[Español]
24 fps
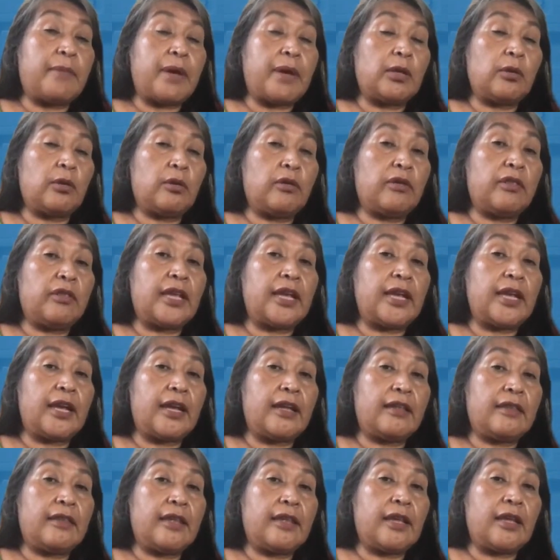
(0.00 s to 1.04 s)
manos
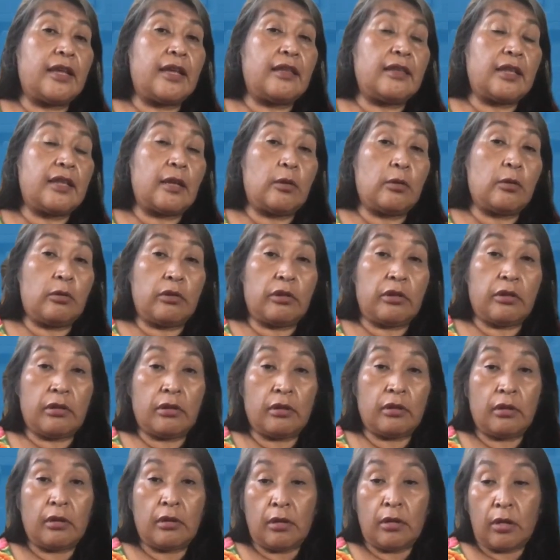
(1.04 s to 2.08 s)
de, de, los